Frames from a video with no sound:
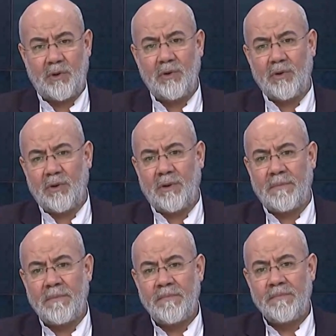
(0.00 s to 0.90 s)

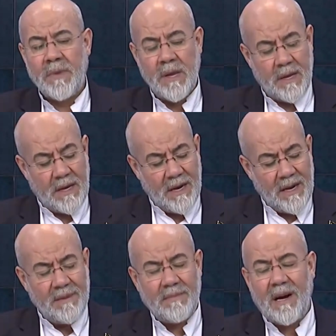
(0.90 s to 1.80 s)
Çünkü
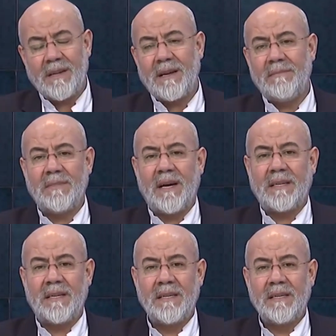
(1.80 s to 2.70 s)
ilim
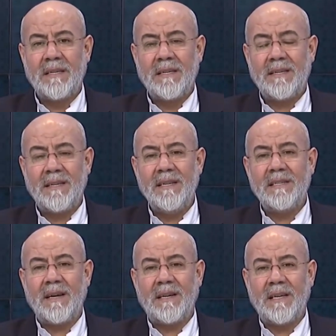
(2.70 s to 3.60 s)
adamları
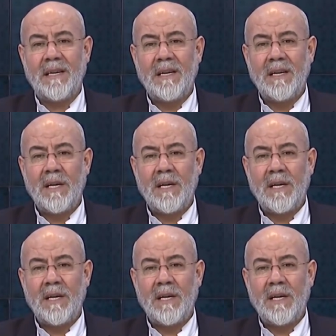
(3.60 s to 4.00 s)
insanı